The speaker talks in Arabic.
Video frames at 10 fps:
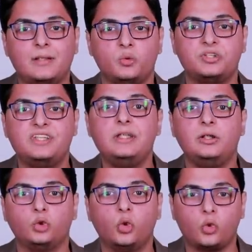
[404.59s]

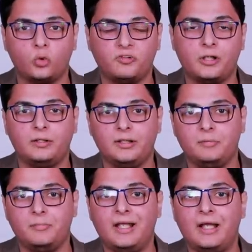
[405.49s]
توزيع دوره في ارض
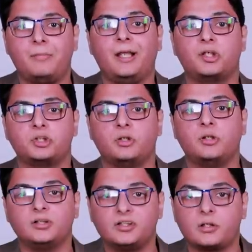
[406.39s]
الملعب علشان
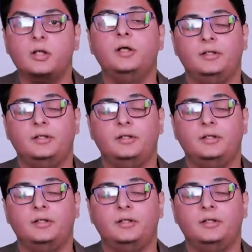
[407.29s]
خاطر